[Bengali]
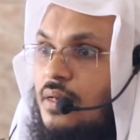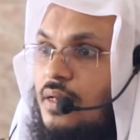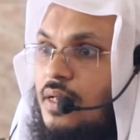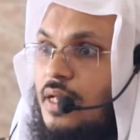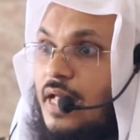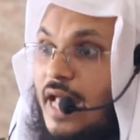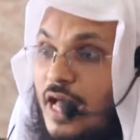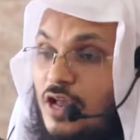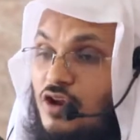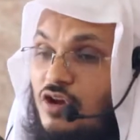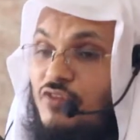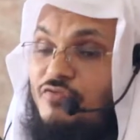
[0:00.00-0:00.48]

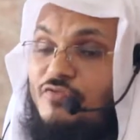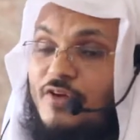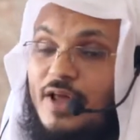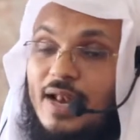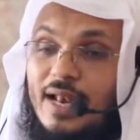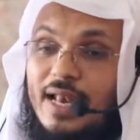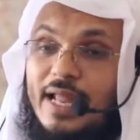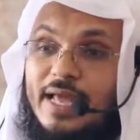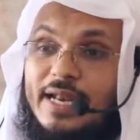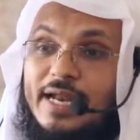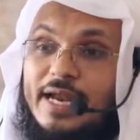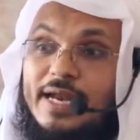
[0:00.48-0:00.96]
কেন
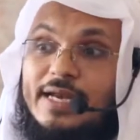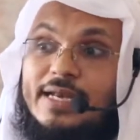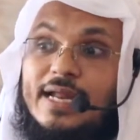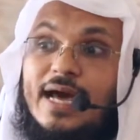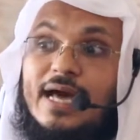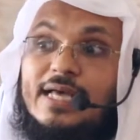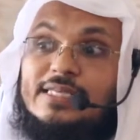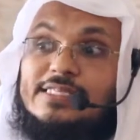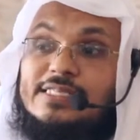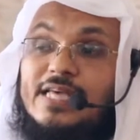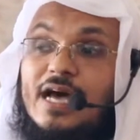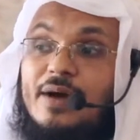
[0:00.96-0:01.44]
ফেললেন এটা
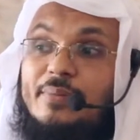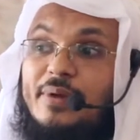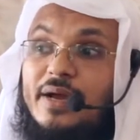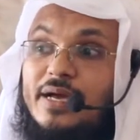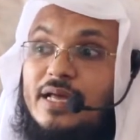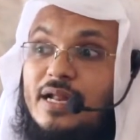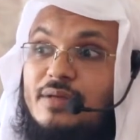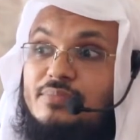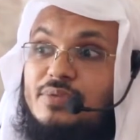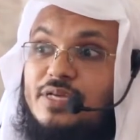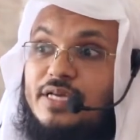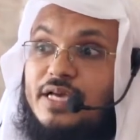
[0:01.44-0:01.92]

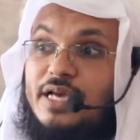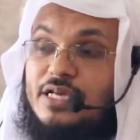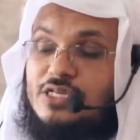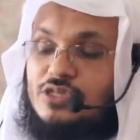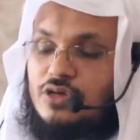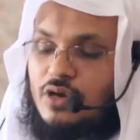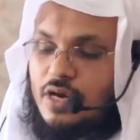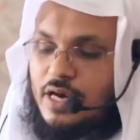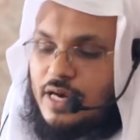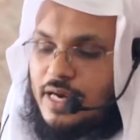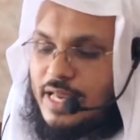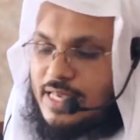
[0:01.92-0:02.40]
সাহাবাইকরাম জিজ্ঞেস
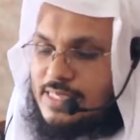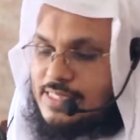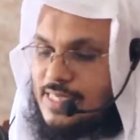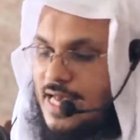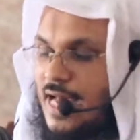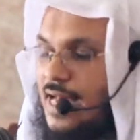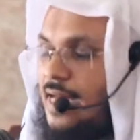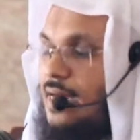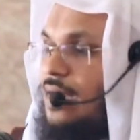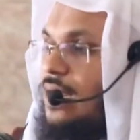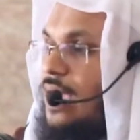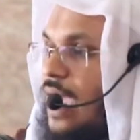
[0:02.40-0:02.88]
করেন নাই
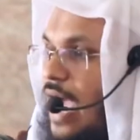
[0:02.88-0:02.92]
যার